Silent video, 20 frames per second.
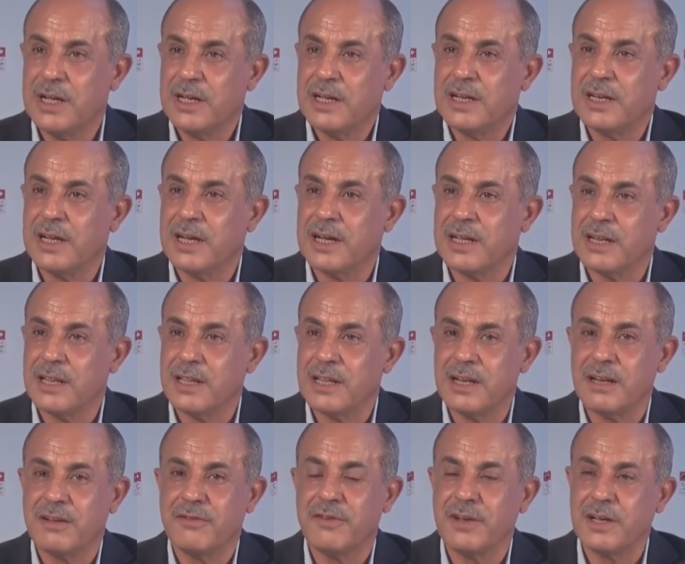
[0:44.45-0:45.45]
الى غير
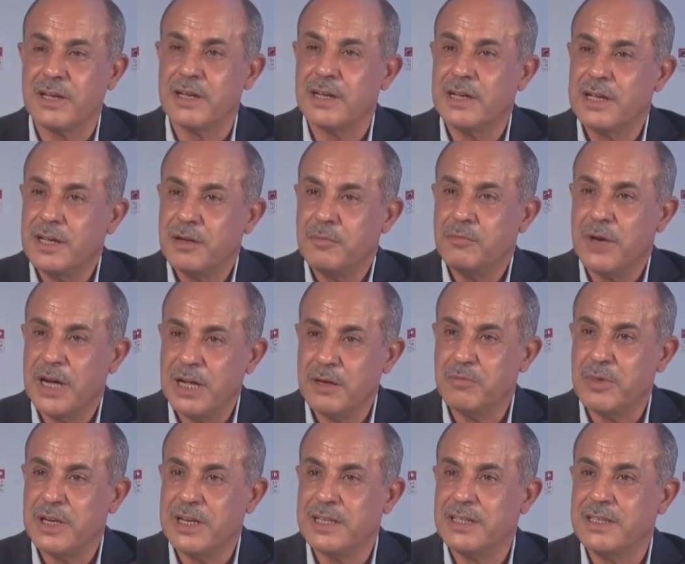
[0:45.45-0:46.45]
ذلك فمع
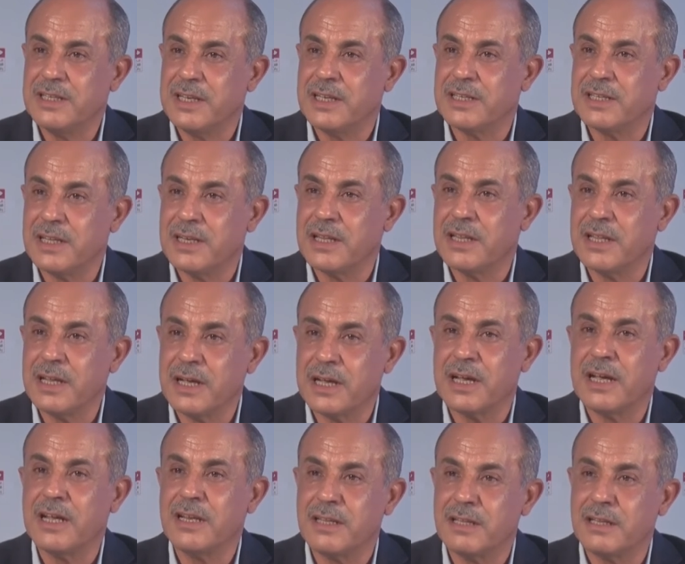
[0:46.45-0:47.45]
البلديات انذاك
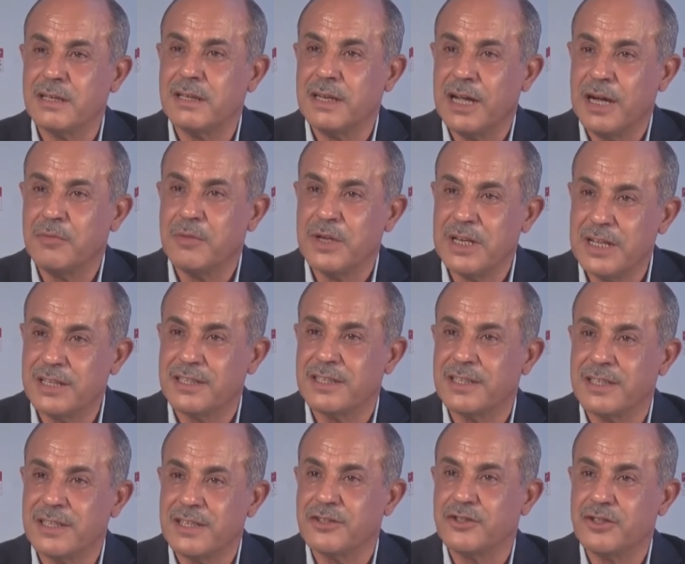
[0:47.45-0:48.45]
كانت عمليات
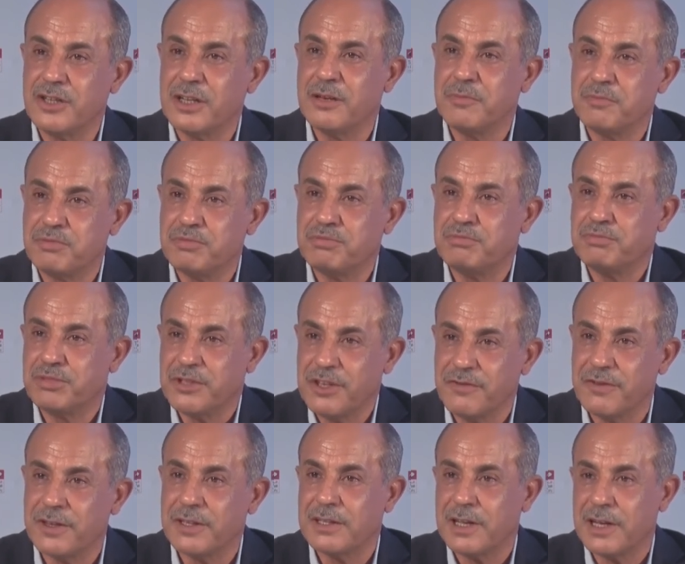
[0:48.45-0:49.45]
التسجيل
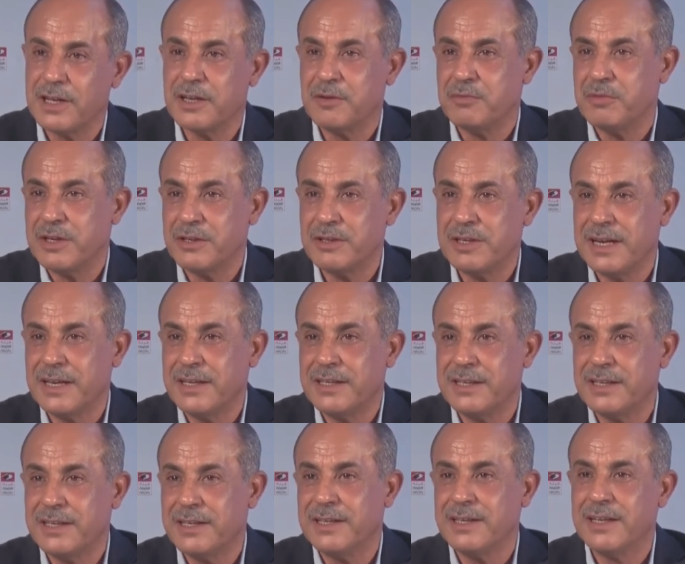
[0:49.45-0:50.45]
بصفه تقريبا
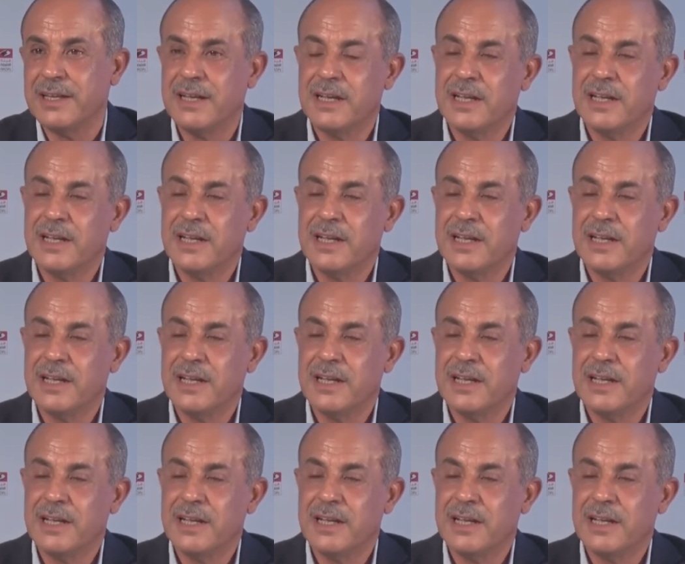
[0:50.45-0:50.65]
يعني آه،